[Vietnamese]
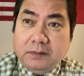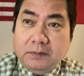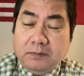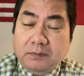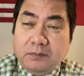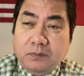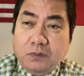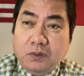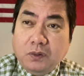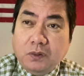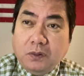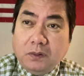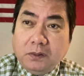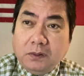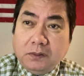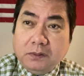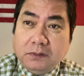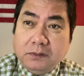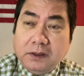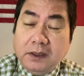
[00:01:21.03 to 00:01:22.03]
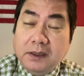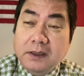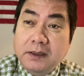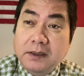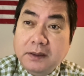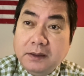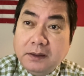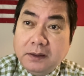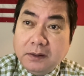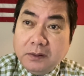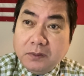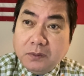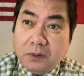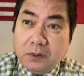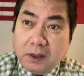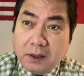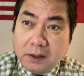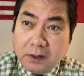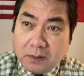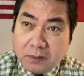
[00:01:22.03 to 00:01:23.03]
mua tên lửa của
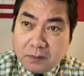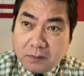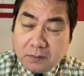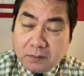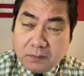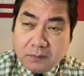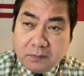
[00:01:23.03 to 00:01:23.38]
Ấn Độ,